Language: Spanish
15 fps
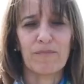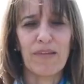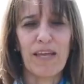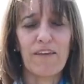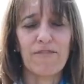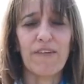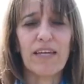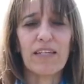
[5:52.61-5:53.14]

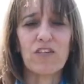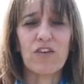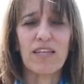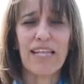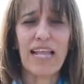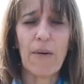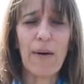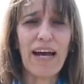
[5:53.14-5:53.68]
efecto
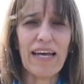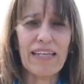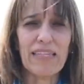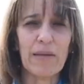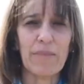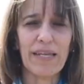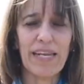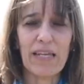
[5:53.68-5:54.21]
de las bajas
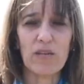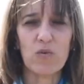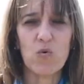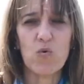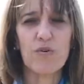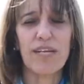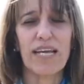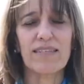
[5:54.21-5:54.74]

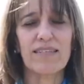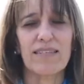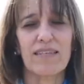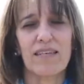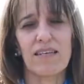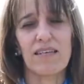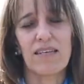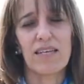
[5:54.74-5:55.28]
temperaturas
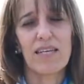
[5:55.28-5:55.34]
y,